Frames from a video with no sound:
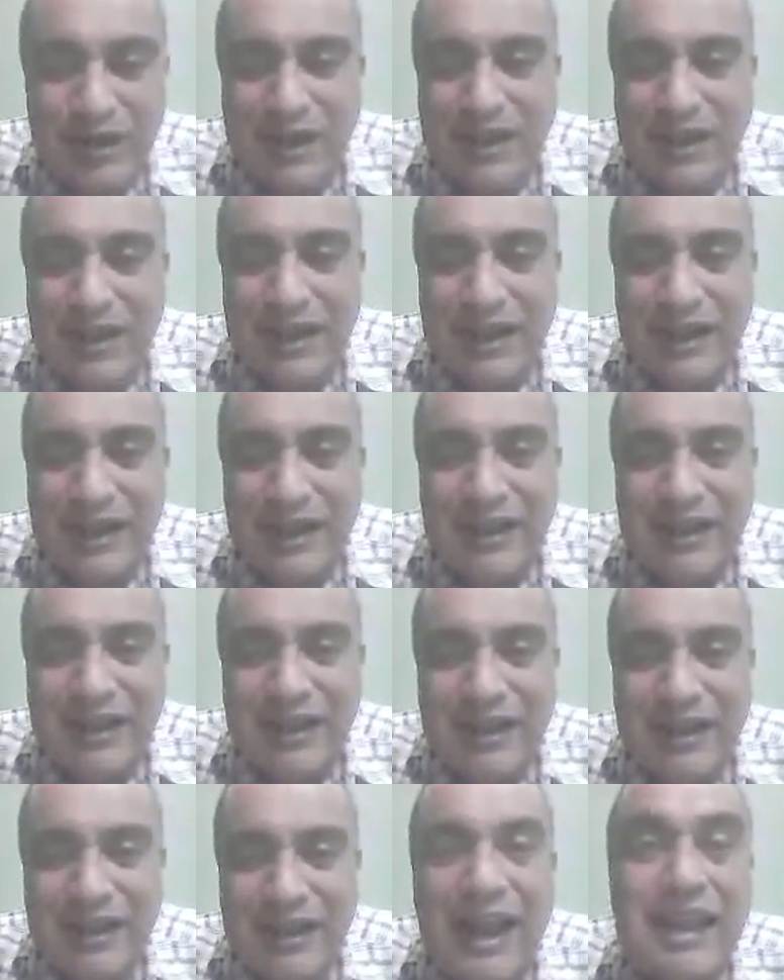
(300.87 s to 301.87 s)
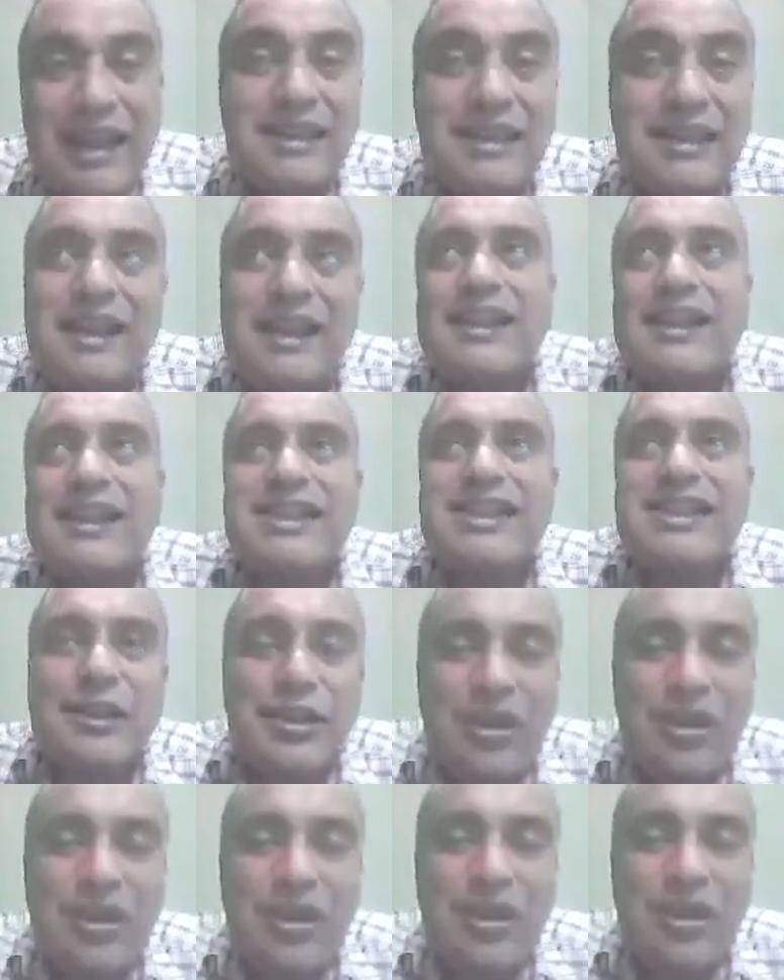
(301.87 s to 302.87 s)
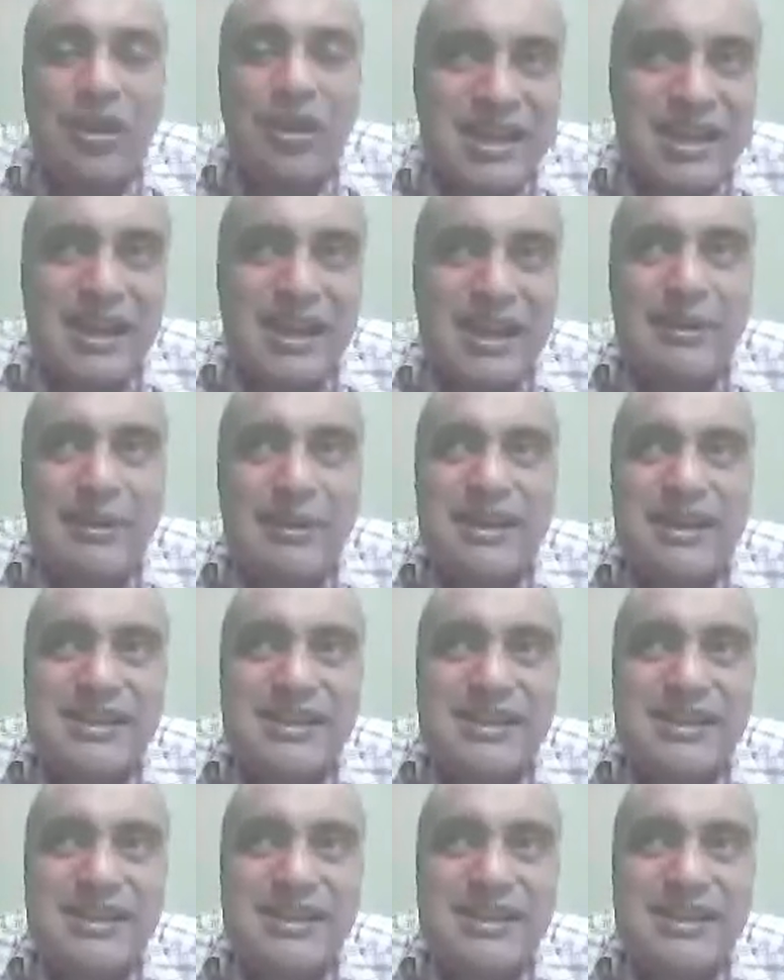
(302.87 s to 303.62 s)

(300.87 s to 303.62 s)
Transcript: Eh, el desarrollo de esta charla va a ser el